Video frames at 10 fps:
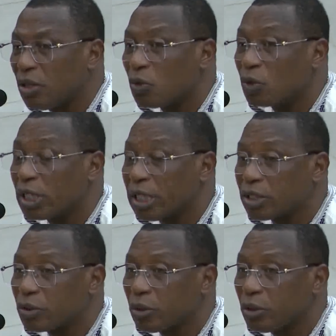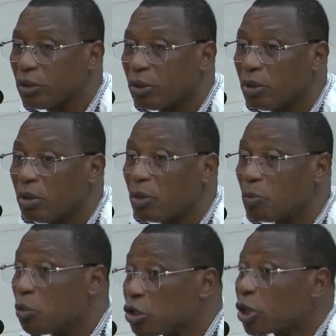aux élections.
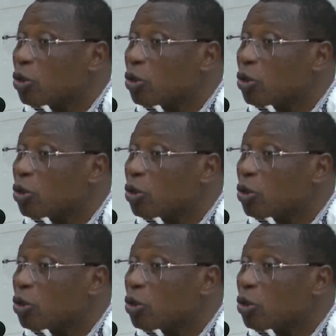Monsieur le